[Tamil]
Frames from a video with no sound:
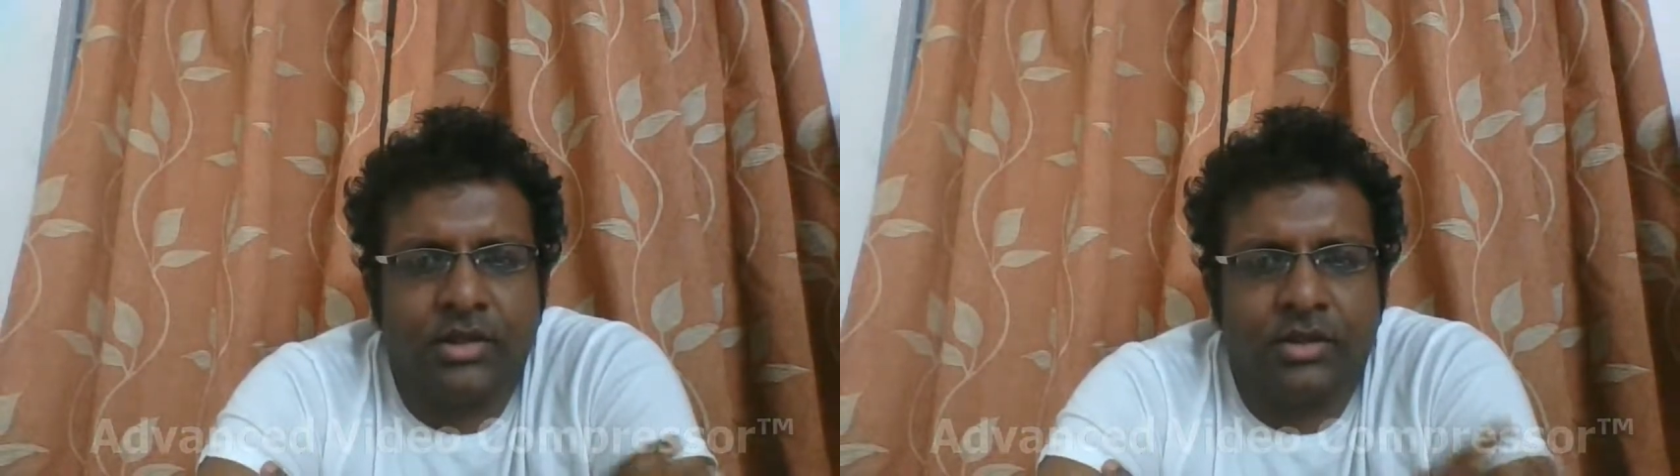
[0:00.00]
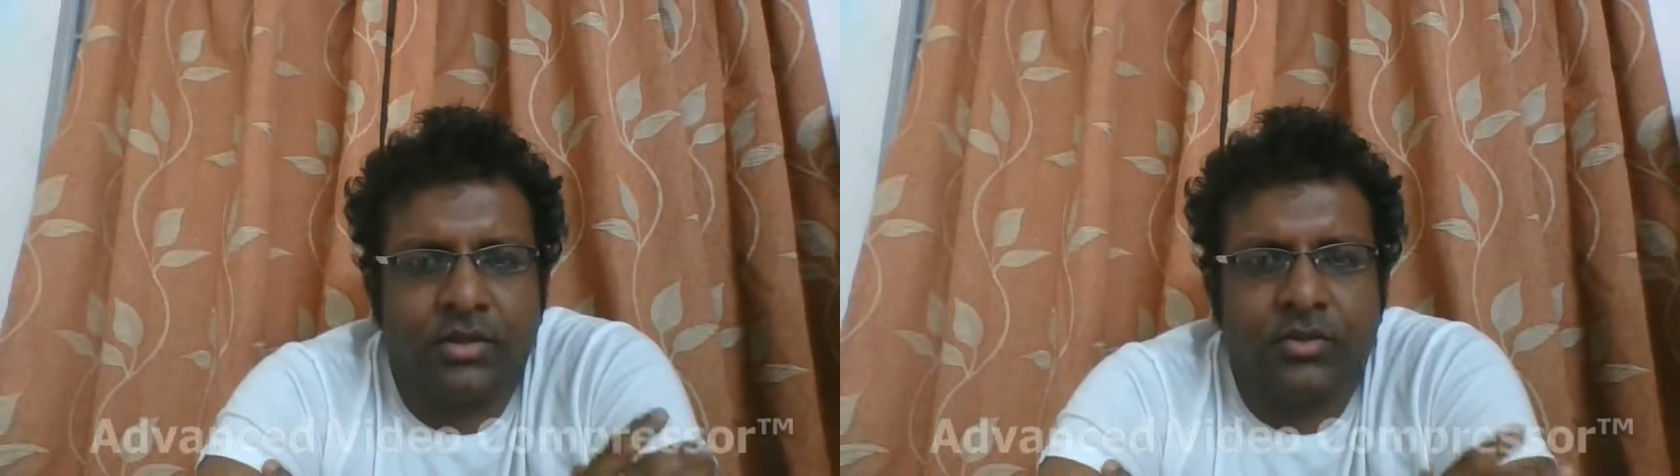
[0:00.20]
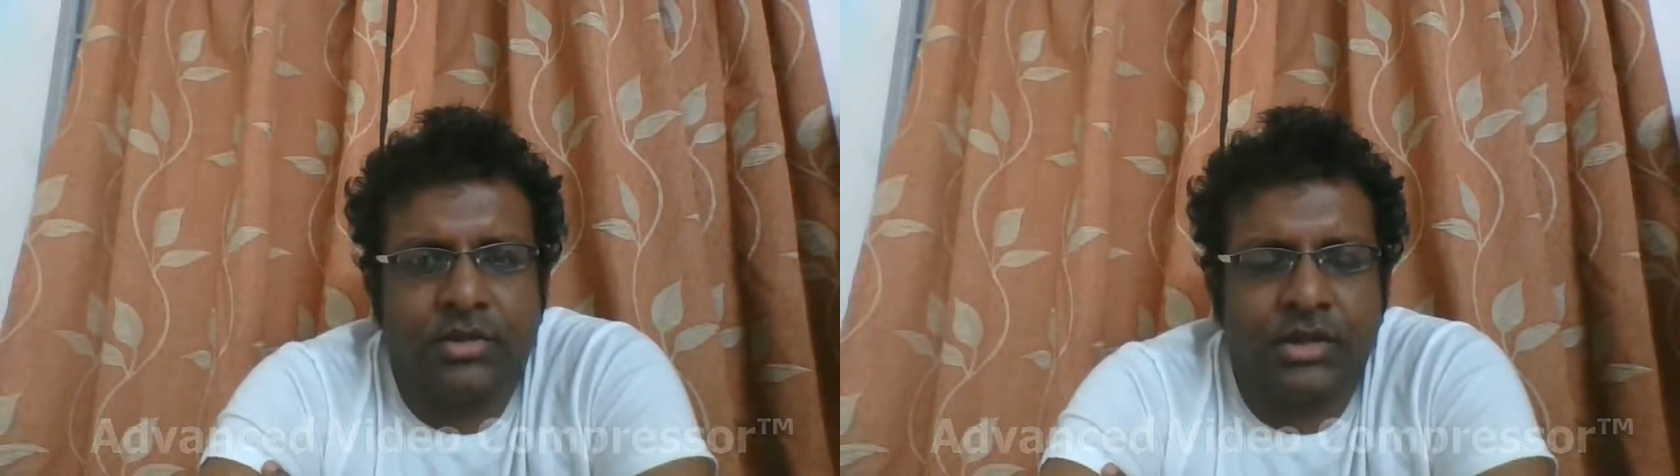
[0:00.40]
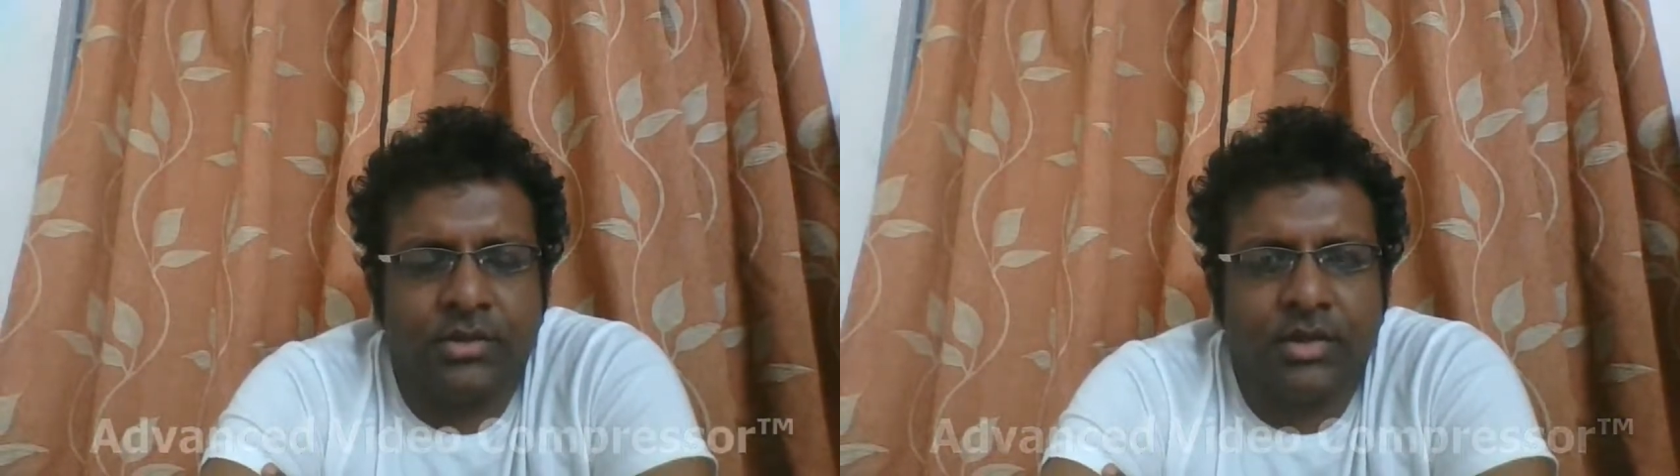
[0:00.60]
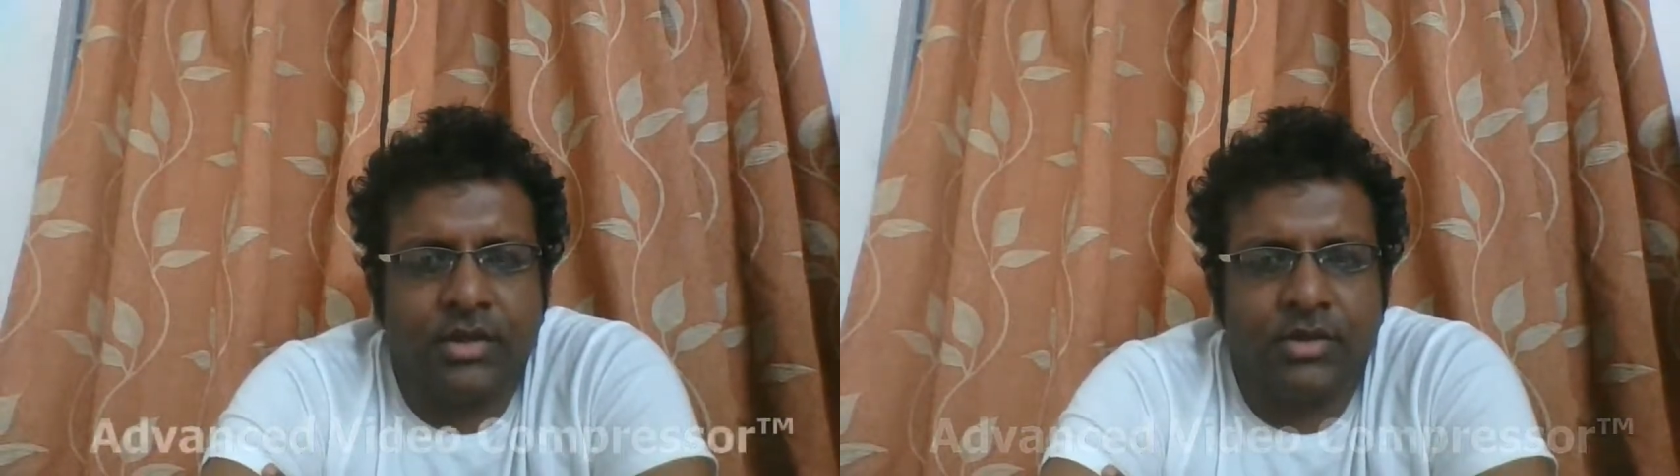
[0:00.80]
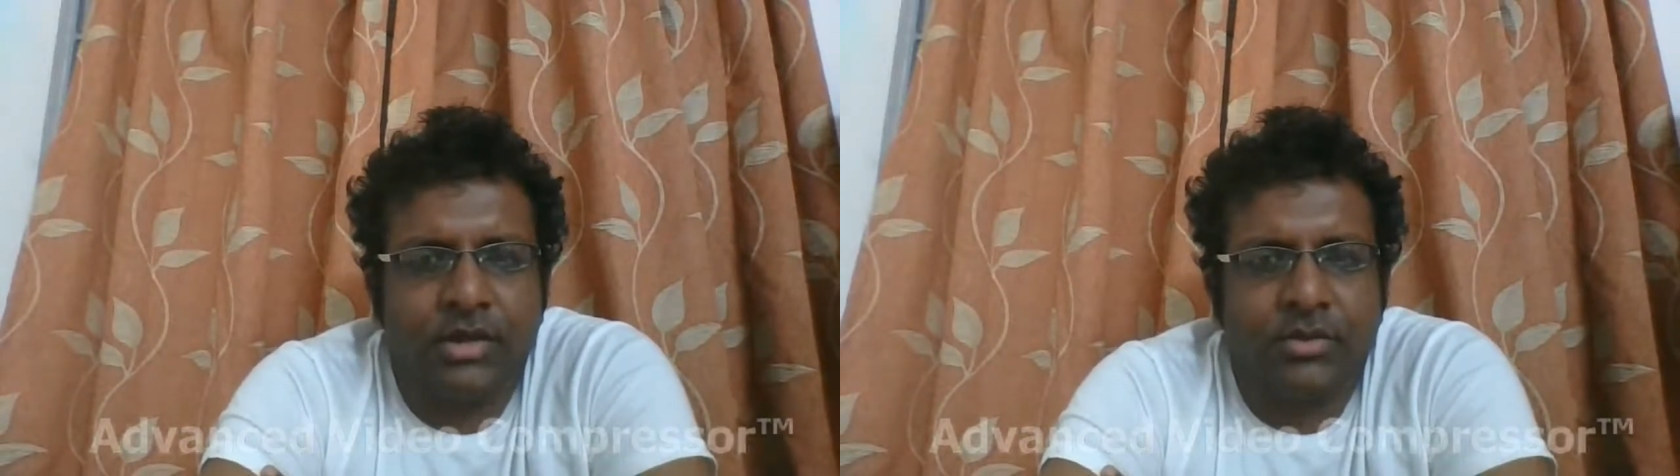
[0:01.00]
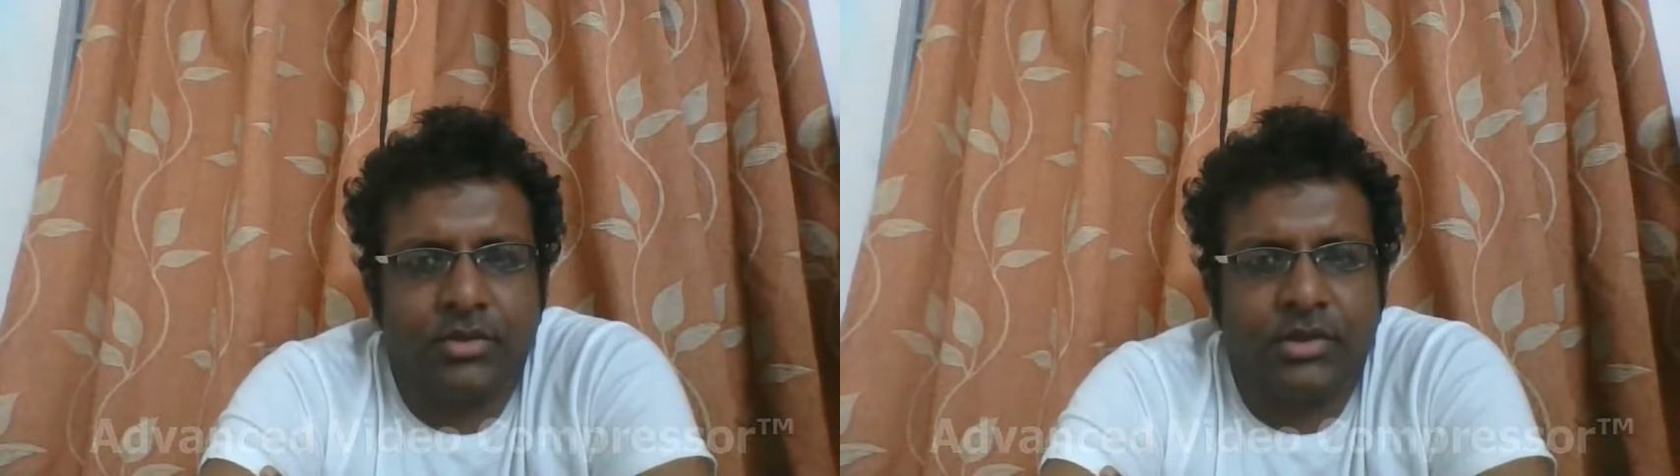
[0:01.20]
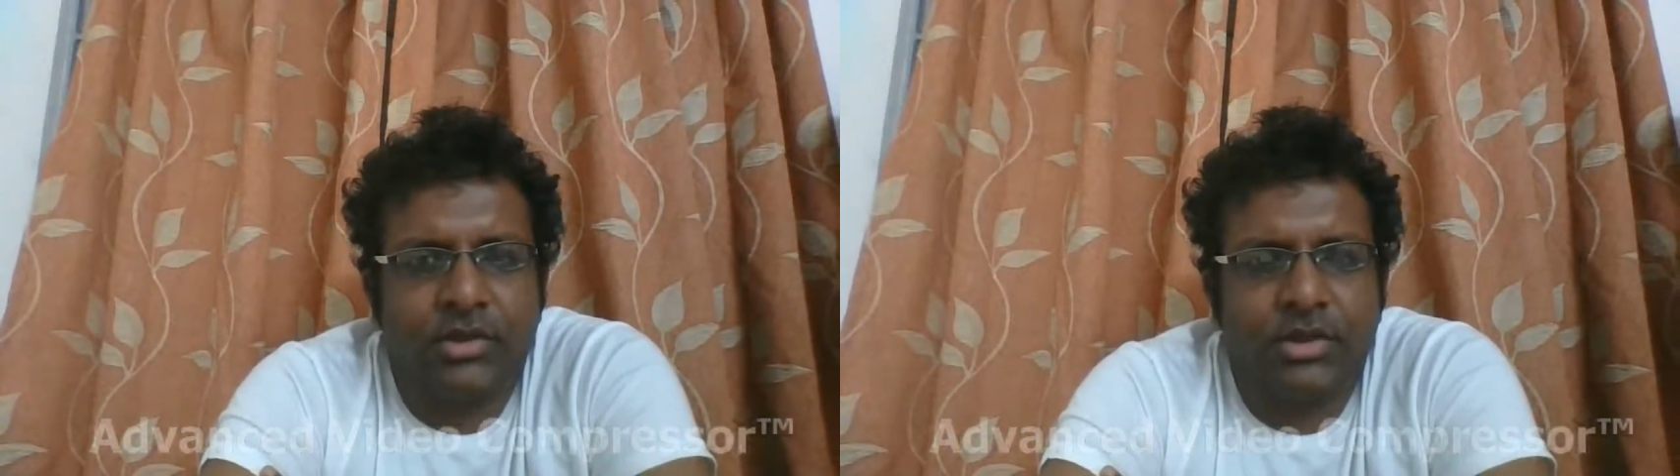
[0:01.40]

நியூஸ் இது மாதிரி வந்து இப்போ வந்து